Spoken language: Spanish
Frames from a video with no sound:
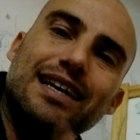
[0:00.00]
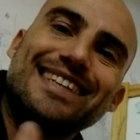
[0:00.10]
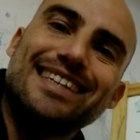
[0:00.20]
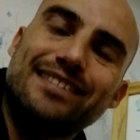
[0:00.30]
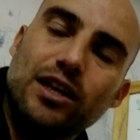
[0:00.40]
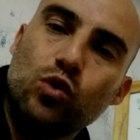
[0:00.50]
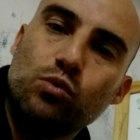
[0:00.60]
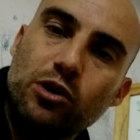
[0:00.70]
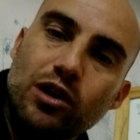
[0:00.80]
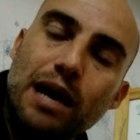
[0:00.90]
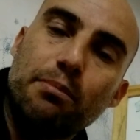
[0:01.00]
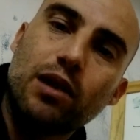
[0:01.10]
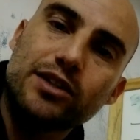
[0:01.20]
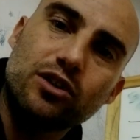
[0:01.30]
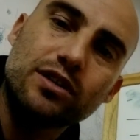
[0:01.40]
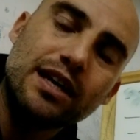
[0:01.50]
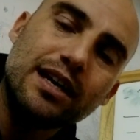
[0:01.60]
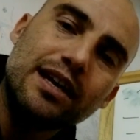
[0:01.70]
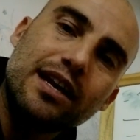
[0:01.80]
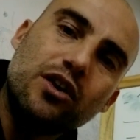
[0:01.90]
Es este número, que la población
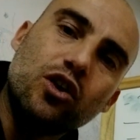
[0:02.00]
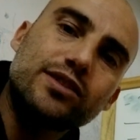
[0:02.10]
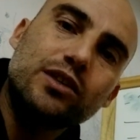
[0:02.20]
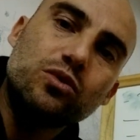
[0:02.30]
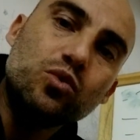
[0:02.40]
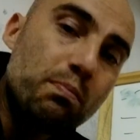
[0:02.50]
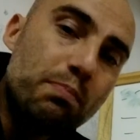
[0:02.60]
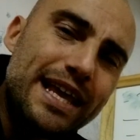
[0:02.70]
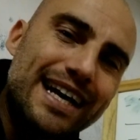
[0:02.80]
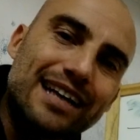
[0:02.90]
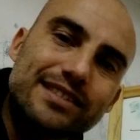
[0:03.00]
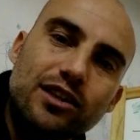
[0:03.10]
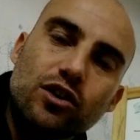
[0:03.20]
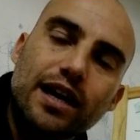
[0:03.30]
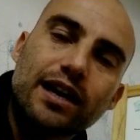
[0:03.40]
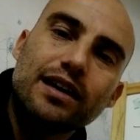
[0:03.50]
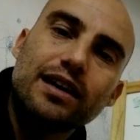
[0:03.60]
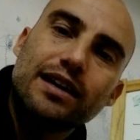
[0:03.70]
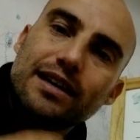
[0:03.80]
no se duplica, sino que